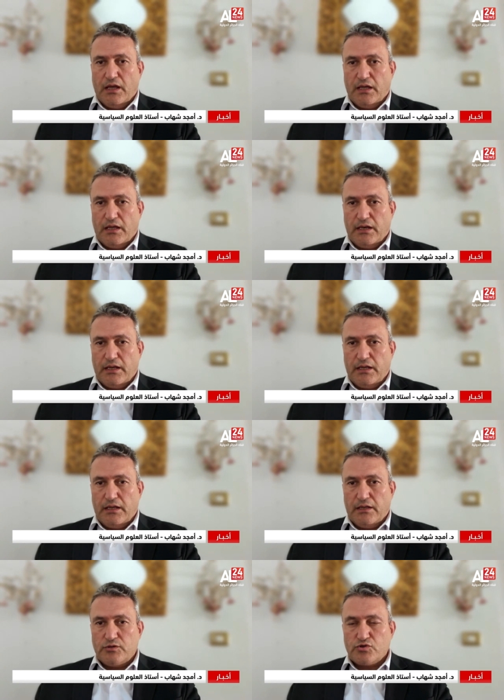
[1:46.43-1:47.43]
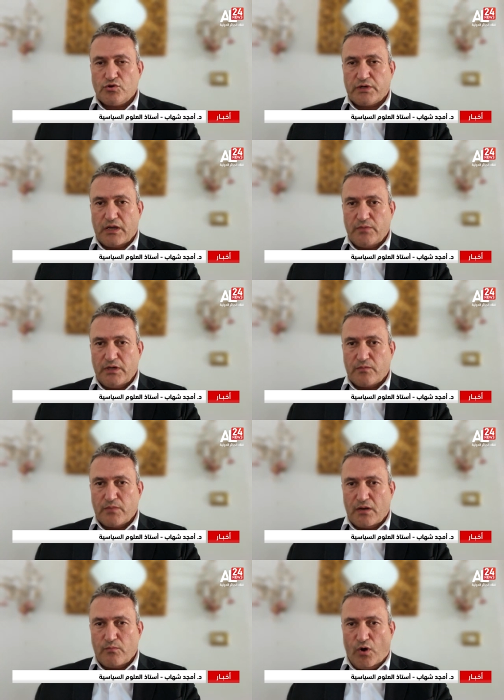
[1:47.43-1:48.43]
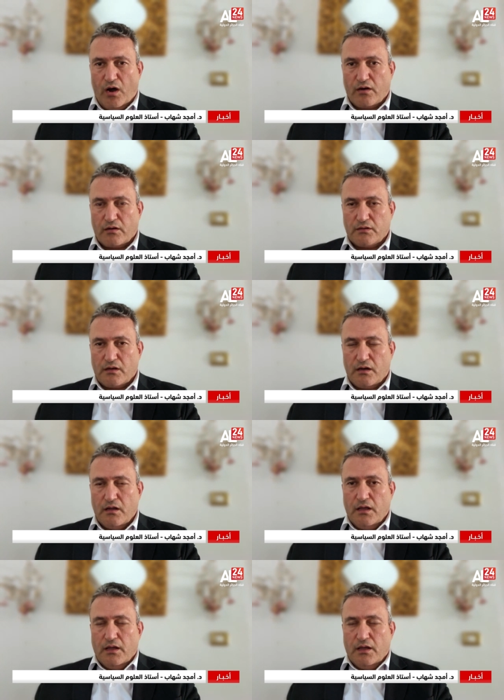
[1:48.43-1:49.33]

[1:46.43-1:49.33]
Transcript: آه، لجزء كبير من المعارضة